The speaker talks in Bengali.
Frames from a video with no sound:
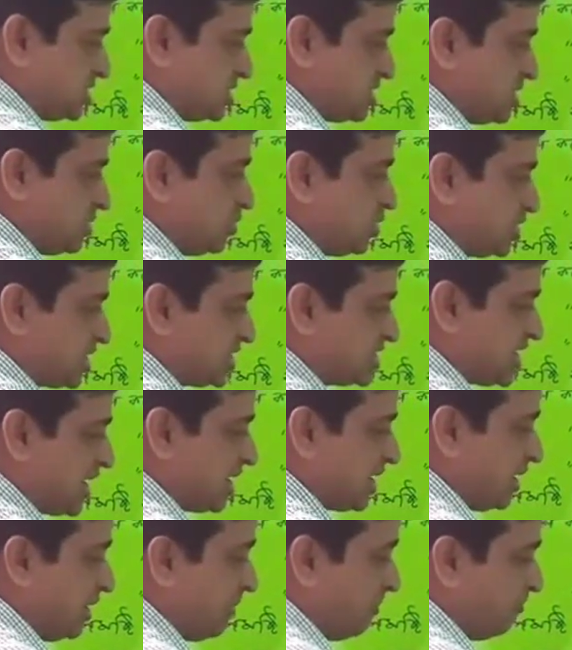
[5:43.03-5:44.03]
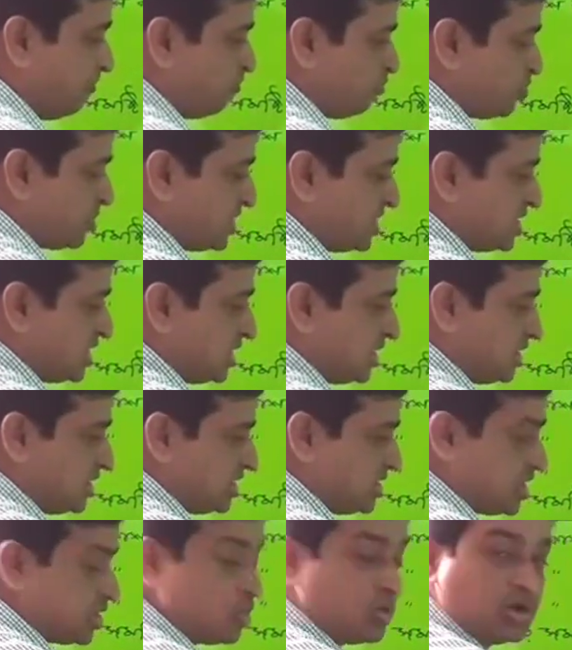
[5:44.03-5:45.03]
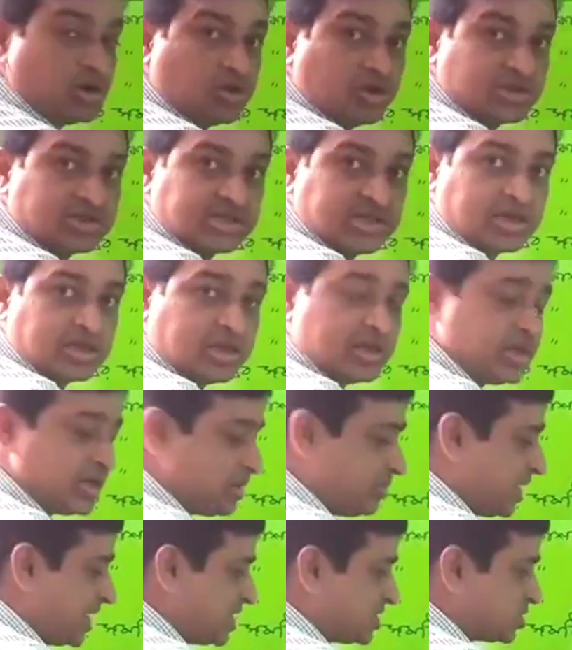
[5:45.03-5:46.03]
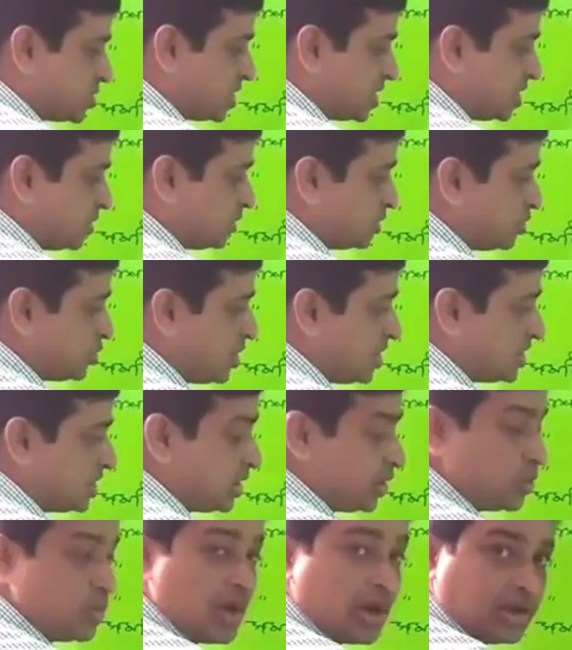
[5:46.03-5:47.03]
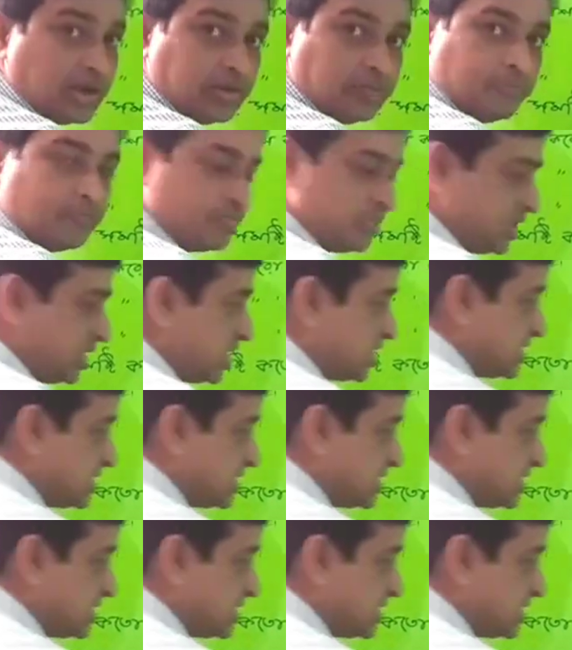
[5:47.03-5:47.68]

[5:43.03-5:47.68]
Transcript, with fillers: সিম্বলটা ছাড়া যে ডিজিটগুলি রয়েছে এখানে এটা মাইনাস করে দেবো টোয়েন্টি ওয়ান ঠিক